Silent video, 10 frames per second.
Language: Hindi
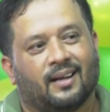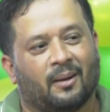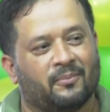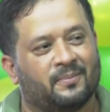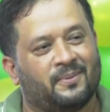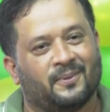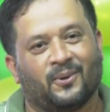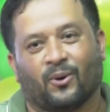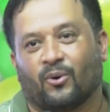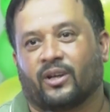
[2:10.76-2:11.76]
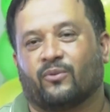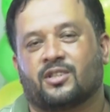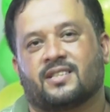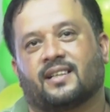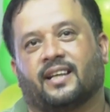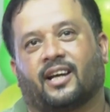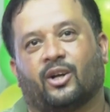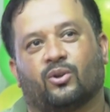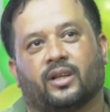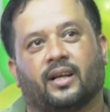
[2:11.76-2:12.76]
हम लोगों की वो चीज़ें देख
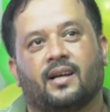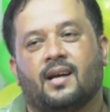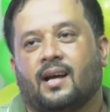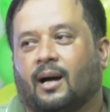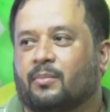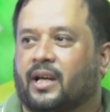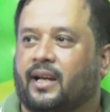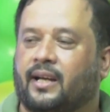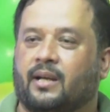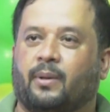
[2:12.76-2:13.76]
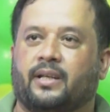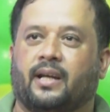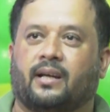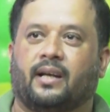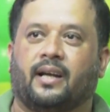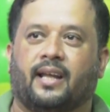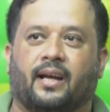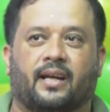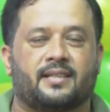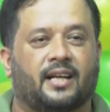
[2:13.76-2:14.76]
रहे होते हैं हम देख रहे हैं कि भाई एक इंडिया
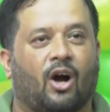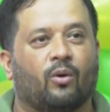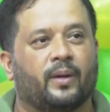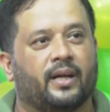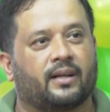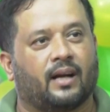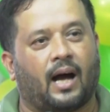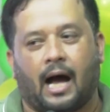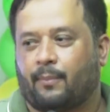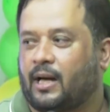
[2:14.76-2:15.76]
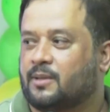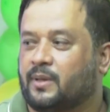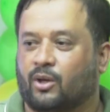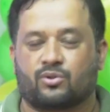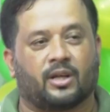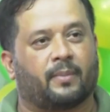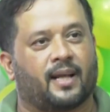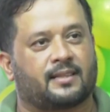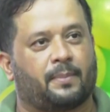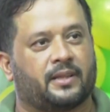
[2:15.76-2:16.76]
के किसी गांव में एक आम आदमी है उसने एक
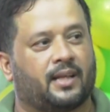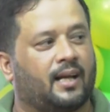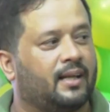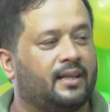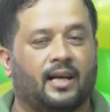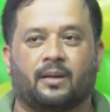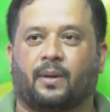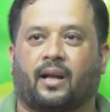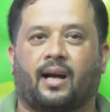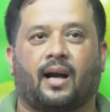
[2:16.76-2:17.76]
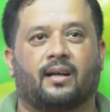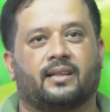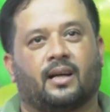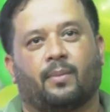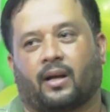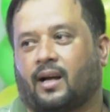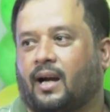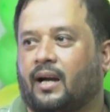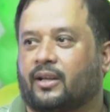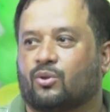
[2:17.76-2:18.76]
बड़ा सा पतीला ले लिया एक बकरा काट दिया बकरा
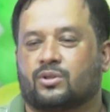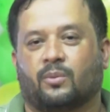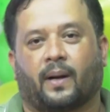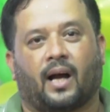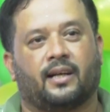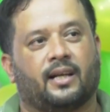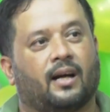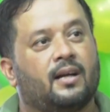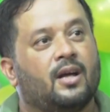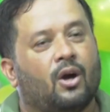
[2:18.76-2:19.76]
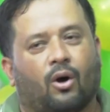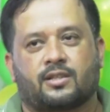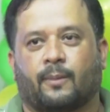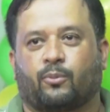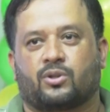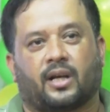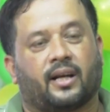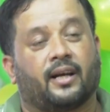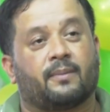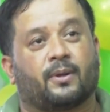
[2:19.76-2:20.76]
काट के उसने पका लिया और सब कुछ
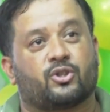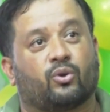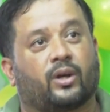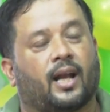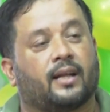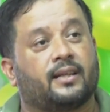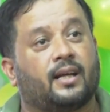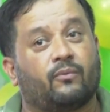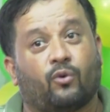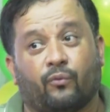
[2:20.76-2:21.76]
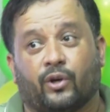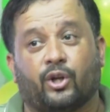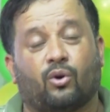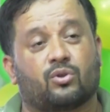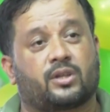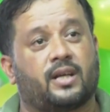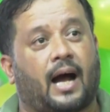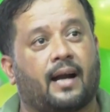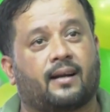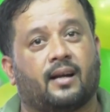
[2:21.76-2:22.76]
करके गरीब बच्चों को खिला दिया वो वीडियो उसकी
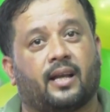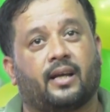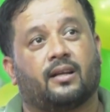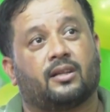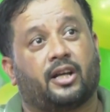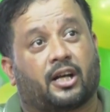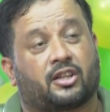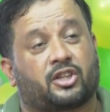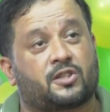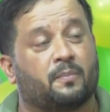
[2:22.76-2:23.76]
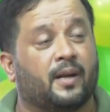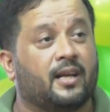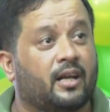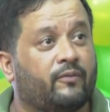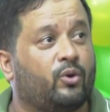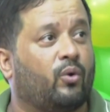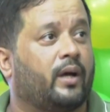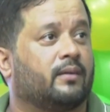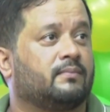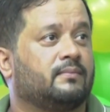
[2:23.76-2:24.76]
आठ घंटे के अंदर इकतीस मिलियन व्यू है